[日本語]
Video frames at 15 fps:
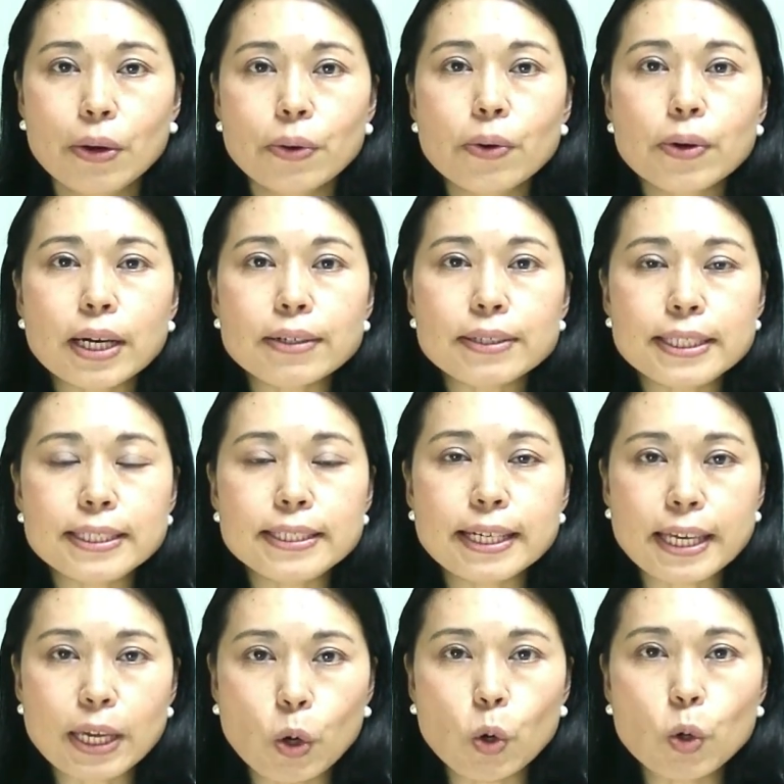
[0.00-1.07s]
合格実
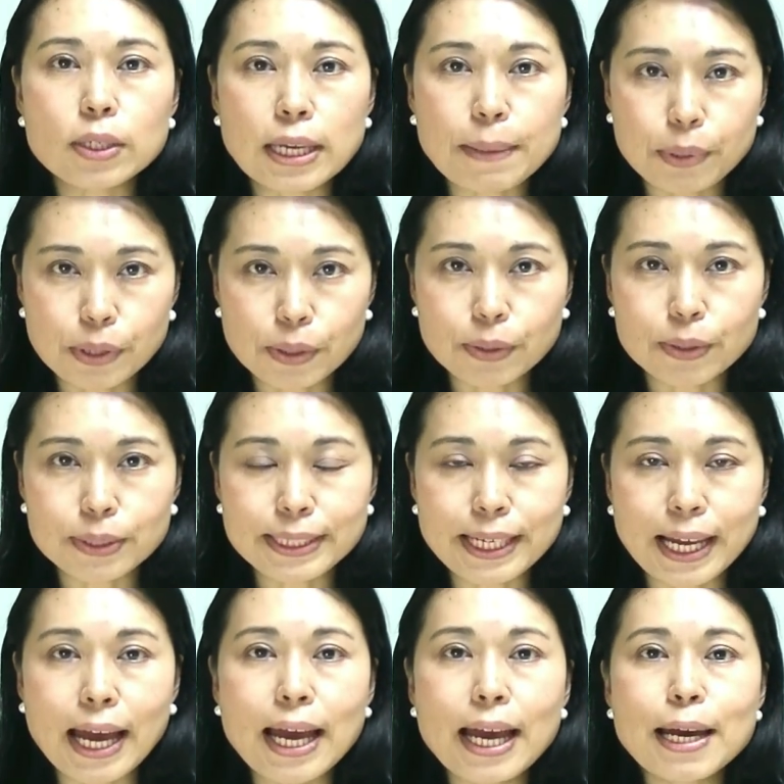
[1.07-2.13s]
績豊富なプロ講師
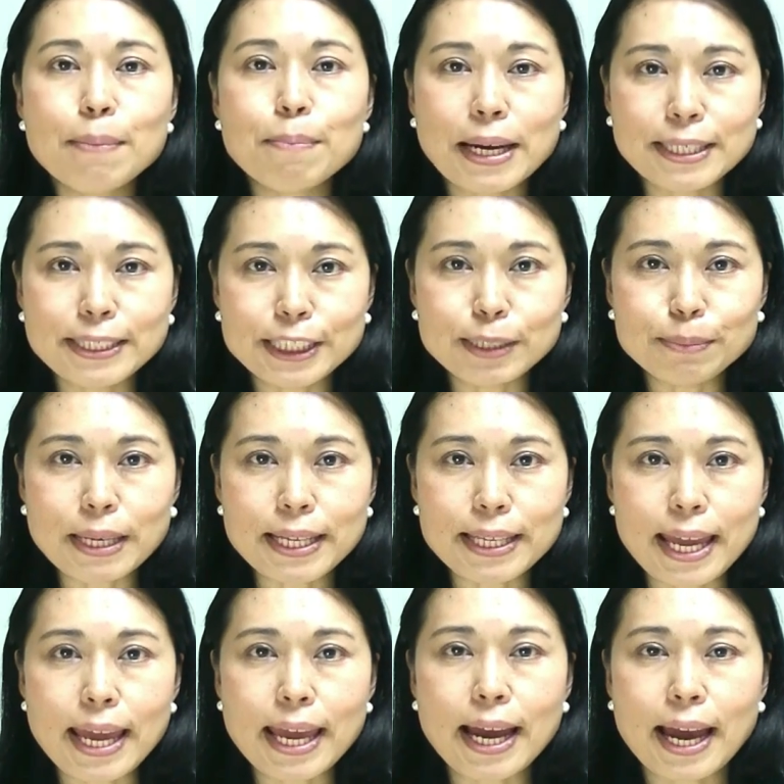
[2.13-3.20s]
がマンツーマン
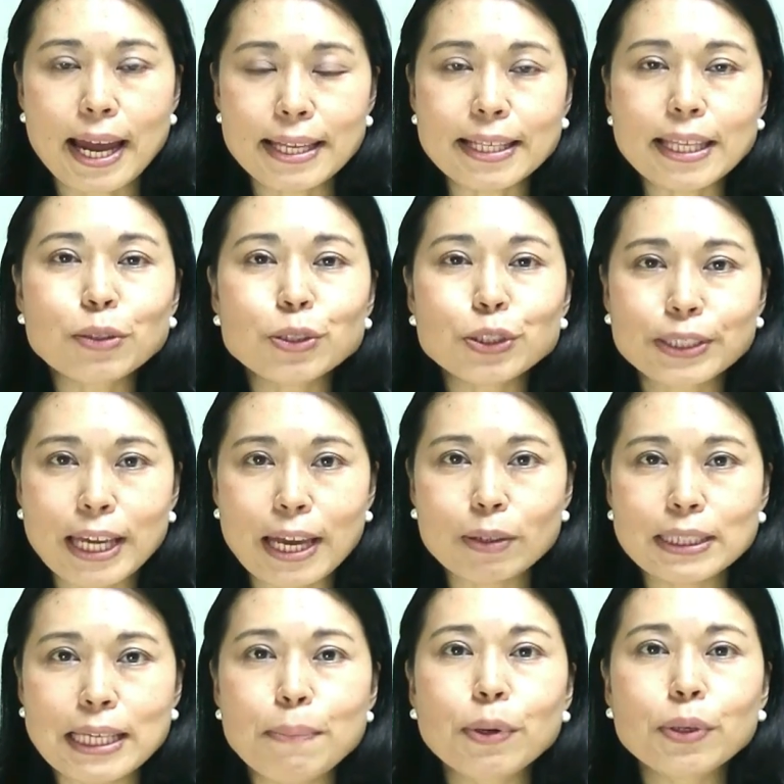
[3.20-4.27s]
であなたの受験
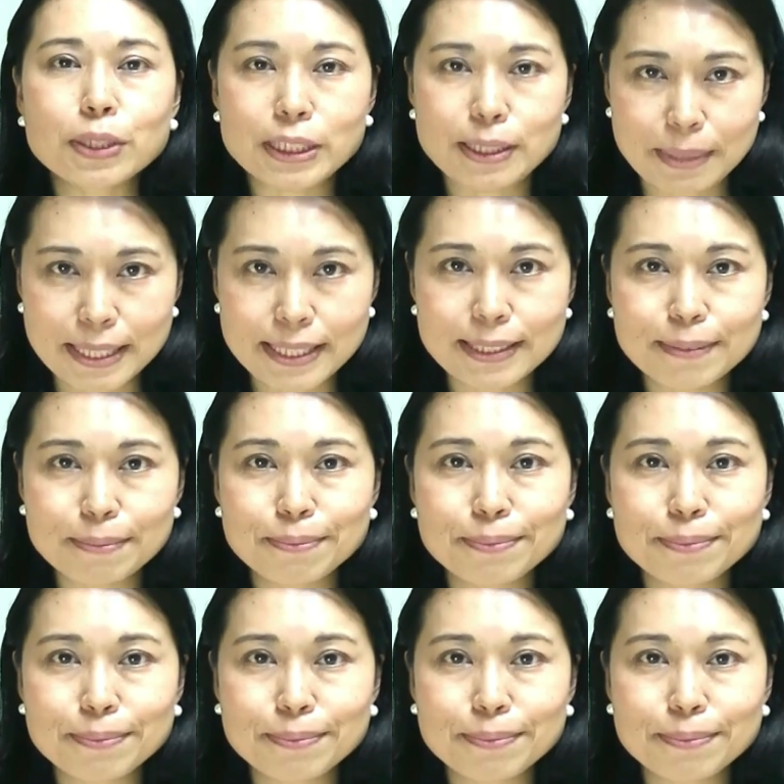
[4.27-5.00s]
をサポートします